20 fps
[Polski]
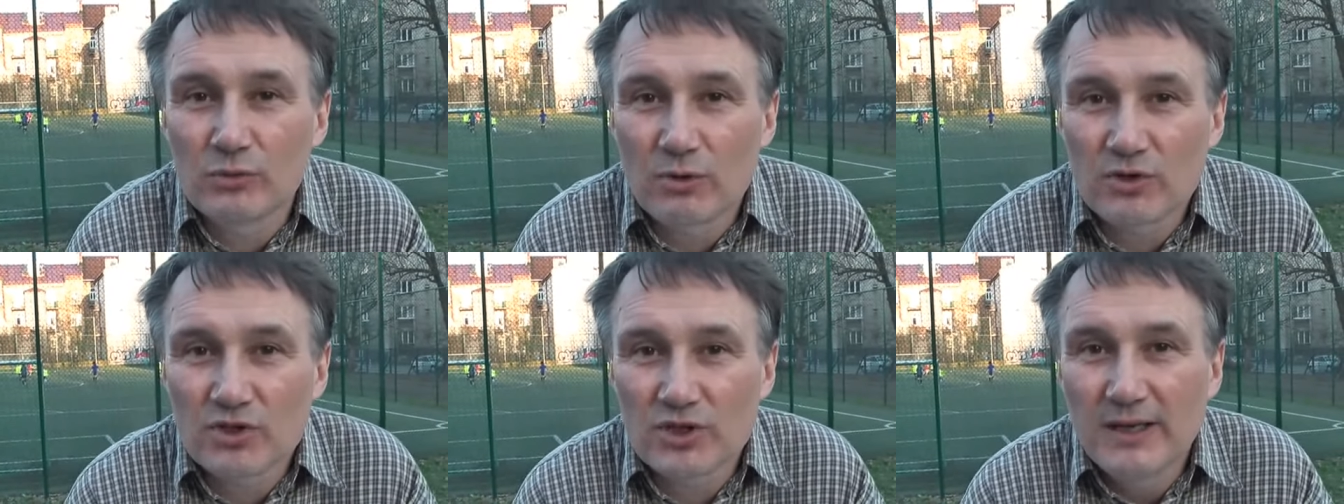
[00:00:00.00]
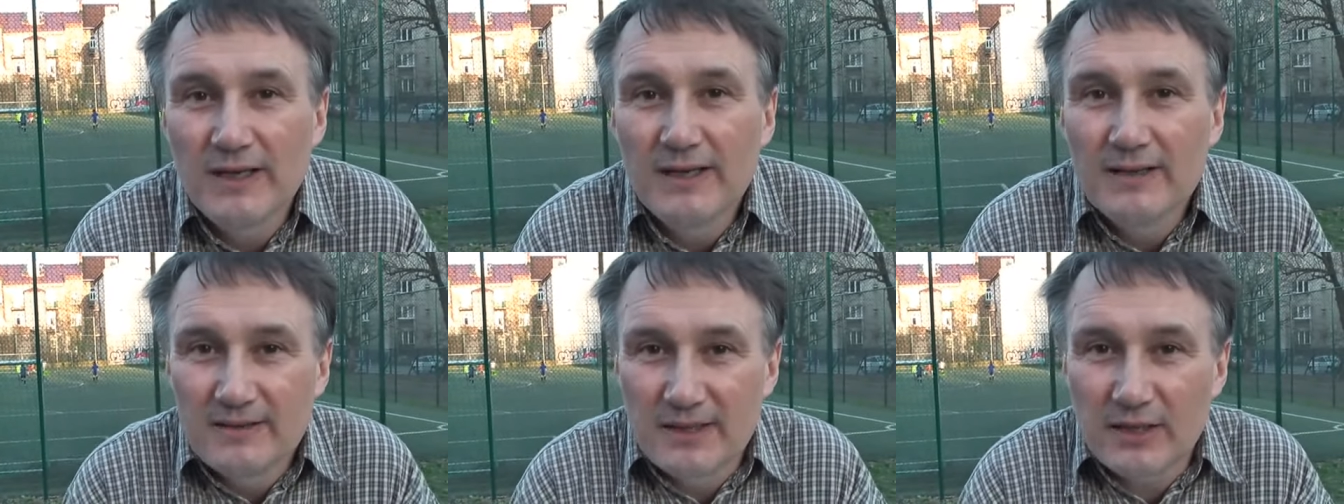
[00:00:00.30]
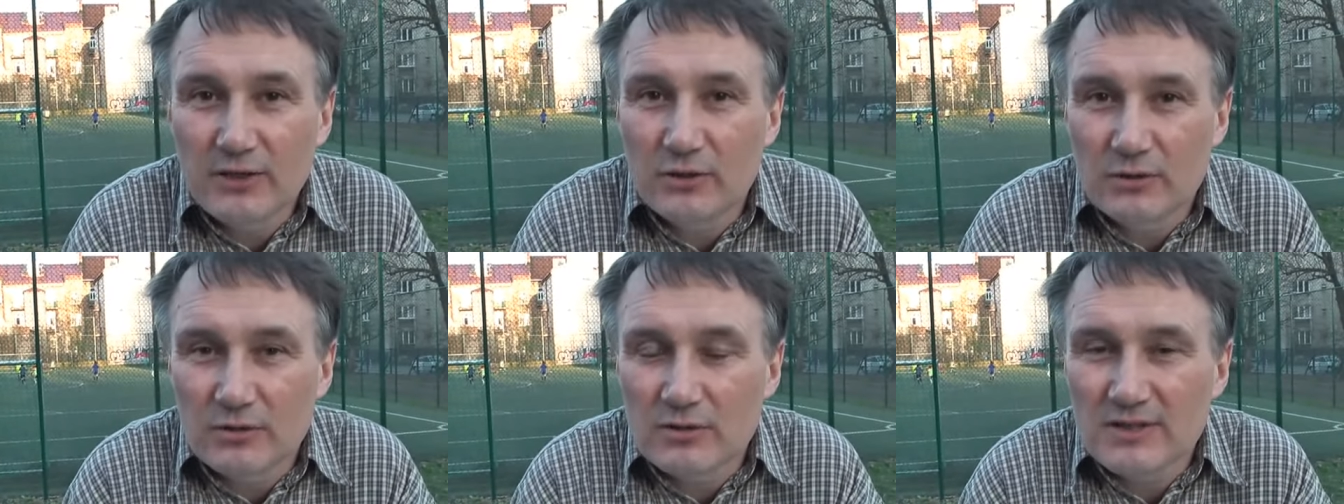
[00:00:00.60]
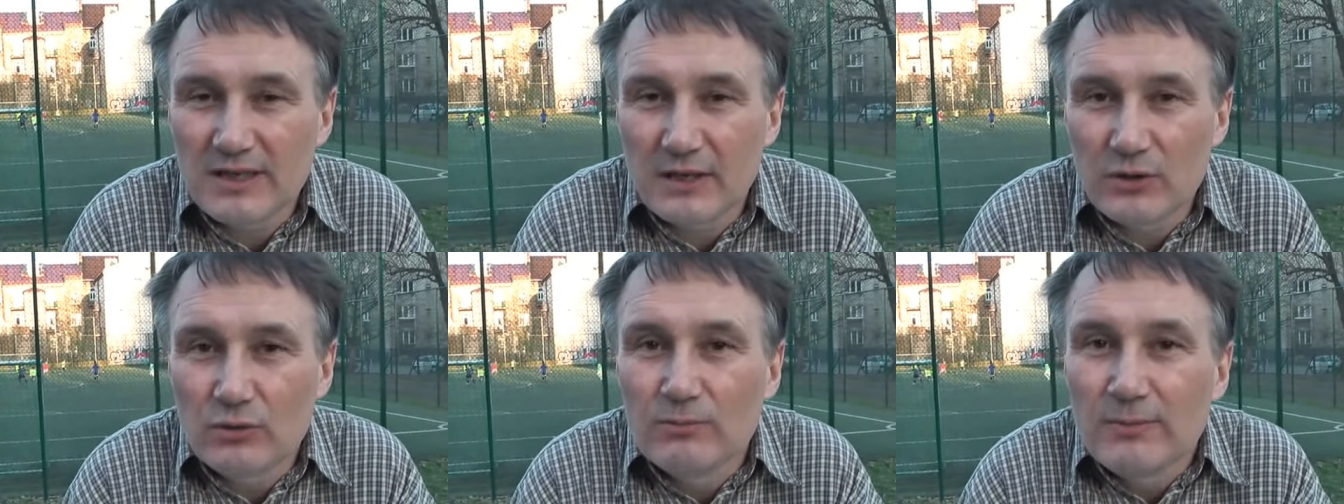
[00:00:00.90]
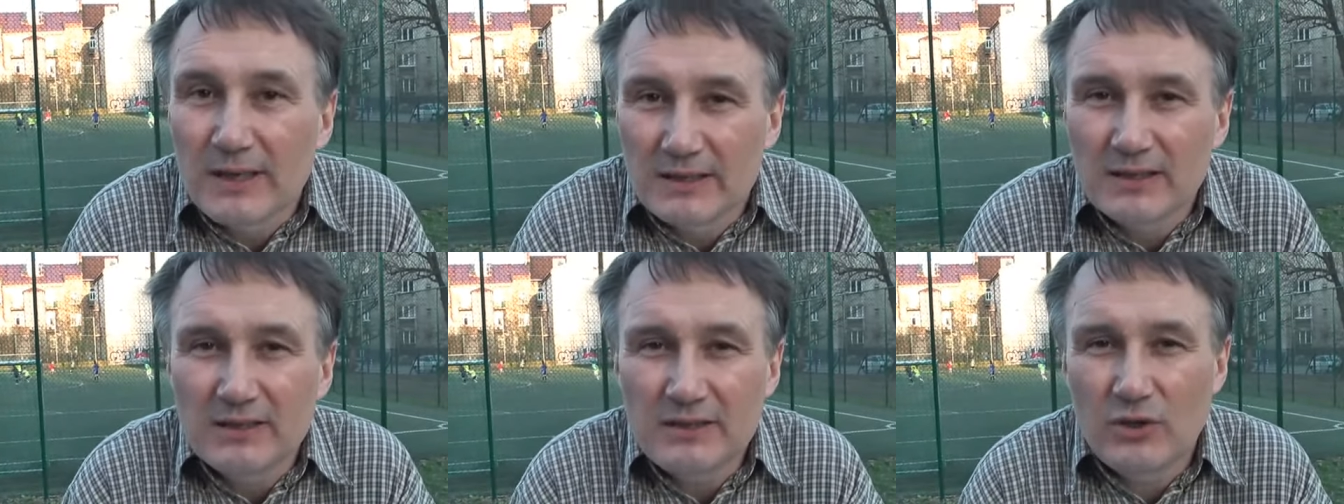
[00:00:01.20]
Może tego rodzaju
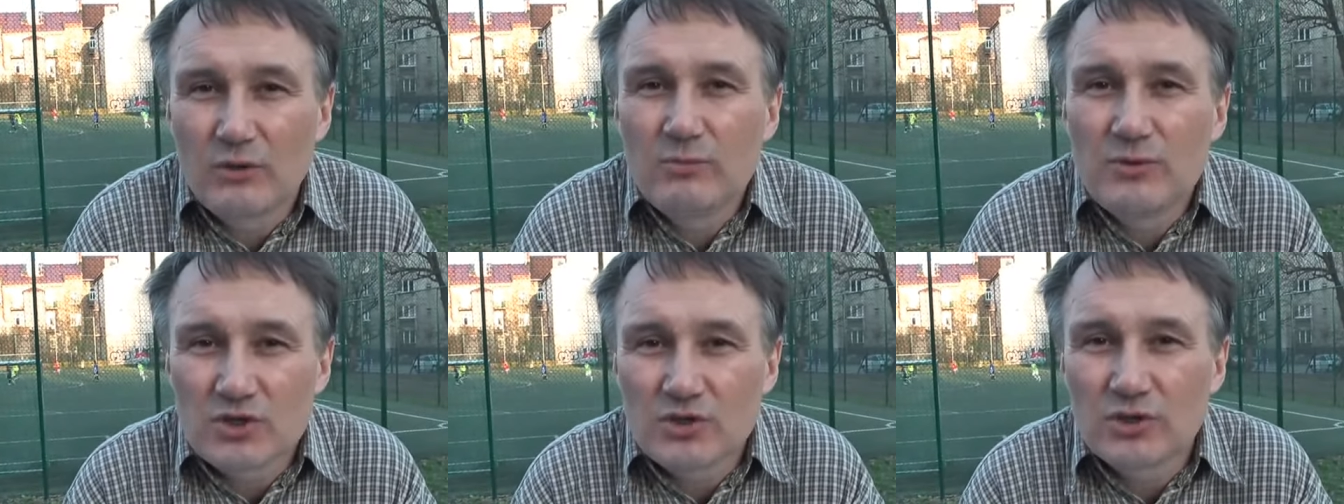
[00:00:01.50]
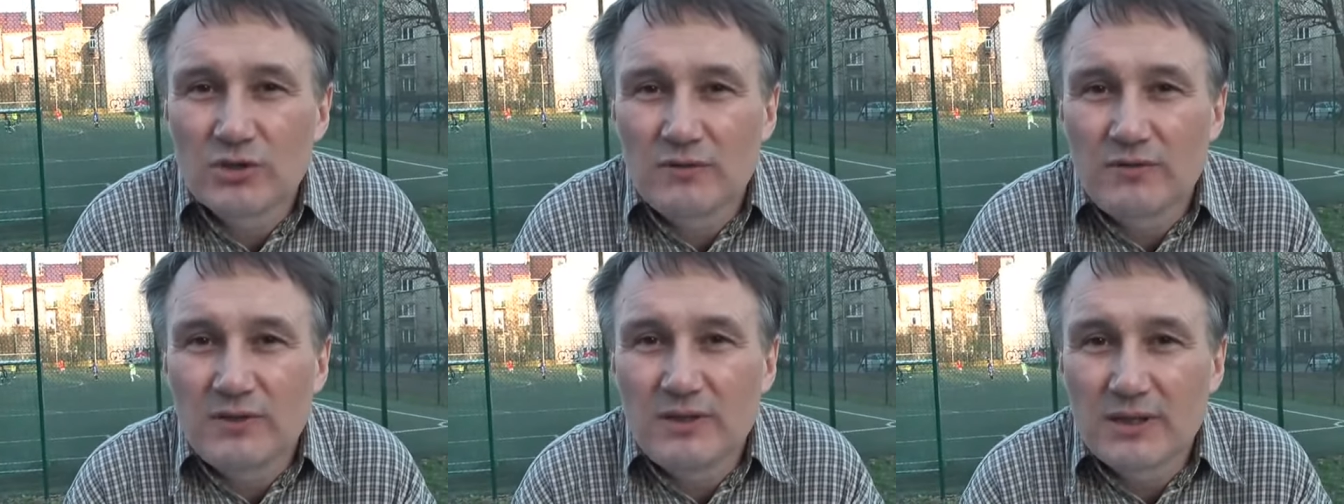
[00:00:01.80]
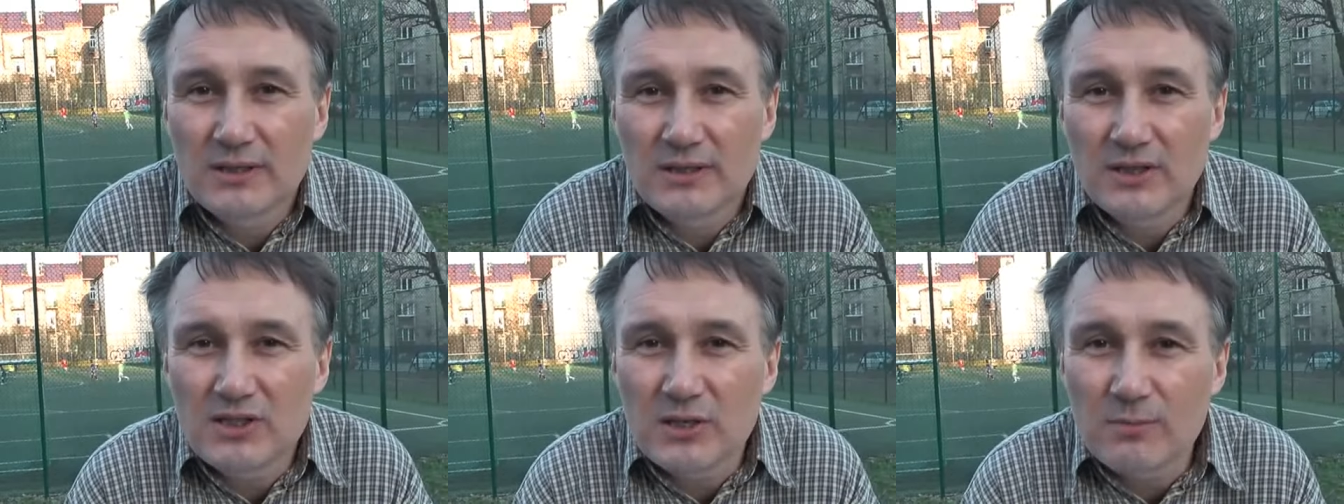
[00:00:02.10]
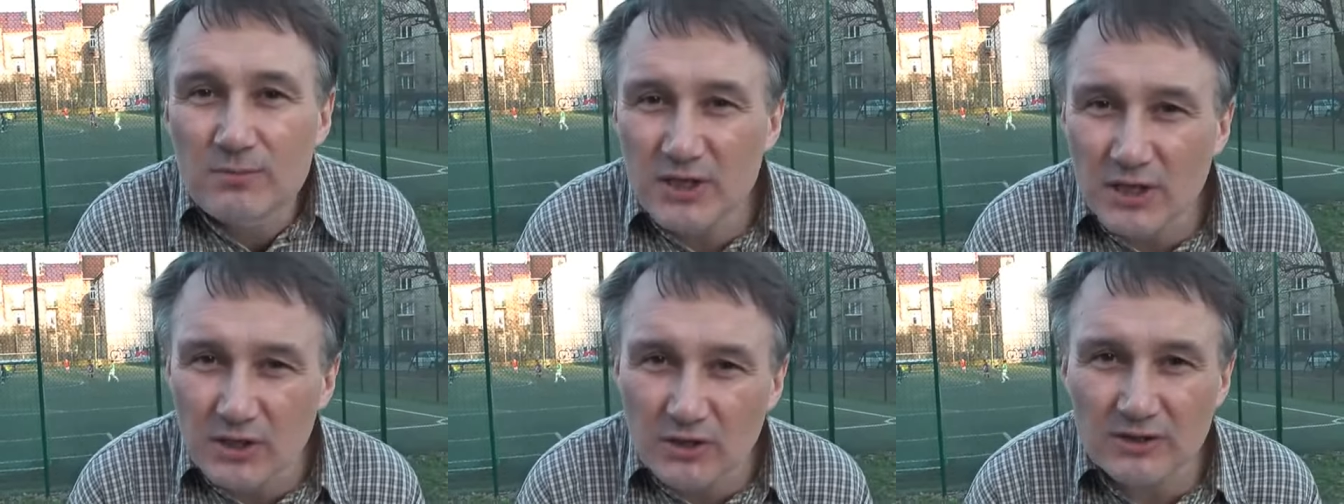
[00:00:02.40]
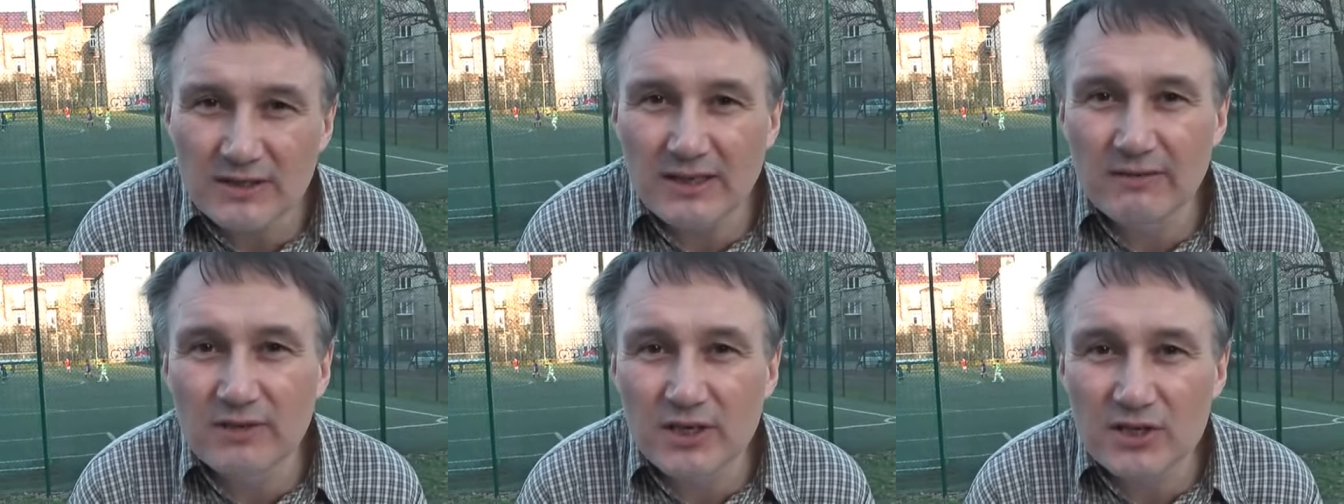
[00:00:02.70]
materiał umieszczony w internecie
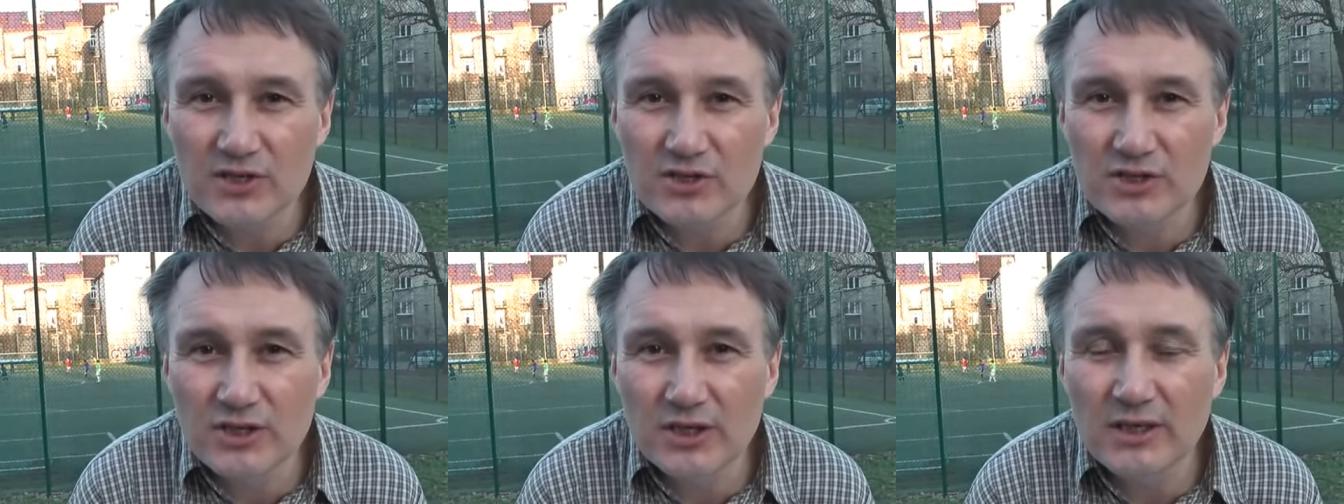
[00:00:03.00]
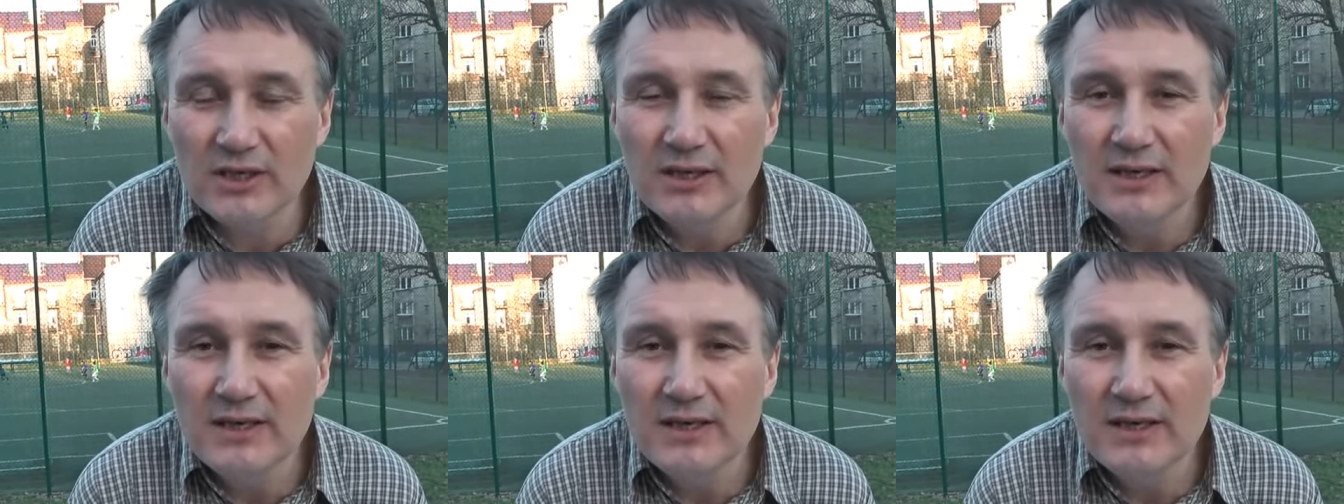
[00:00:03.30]
przekona wreszcie